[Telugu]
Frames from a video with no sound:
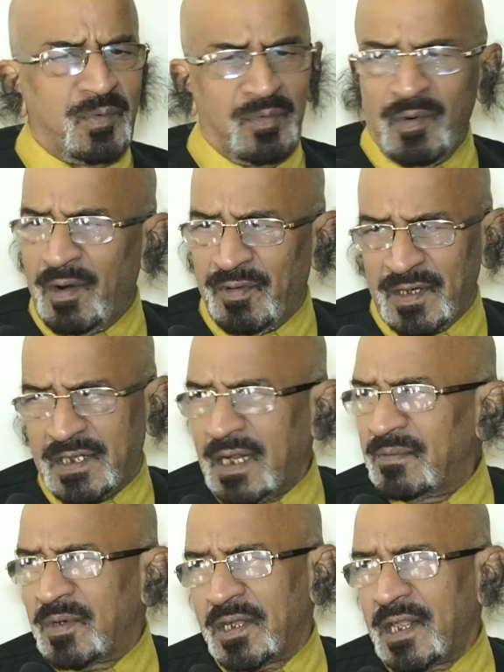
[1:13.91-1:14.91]
ఇవాళ ఫస్ట్
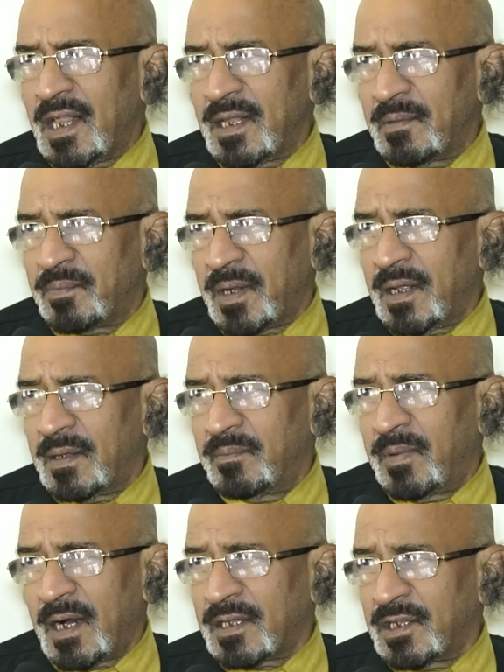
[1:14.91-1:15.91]
టైం కదా
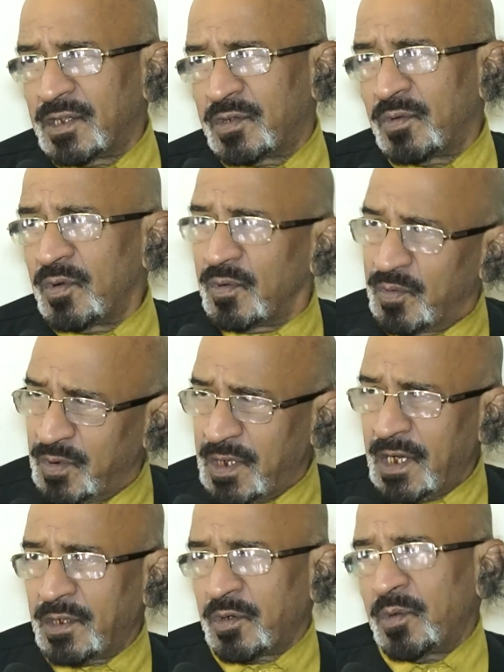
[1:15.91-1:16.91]
భారతదేశంలో
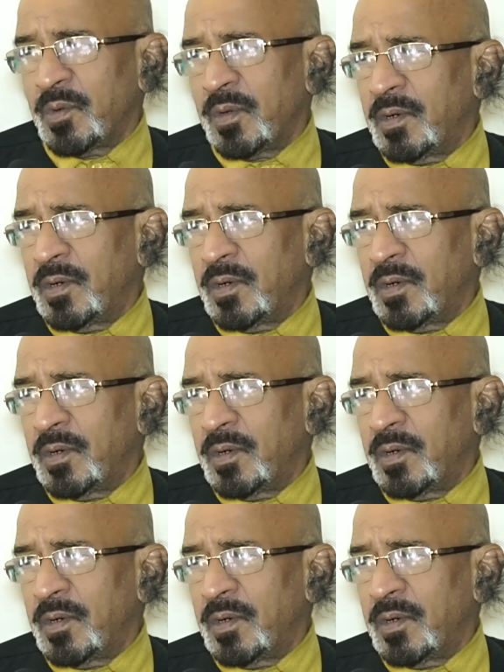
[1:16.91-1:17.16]
గుజరాత్లో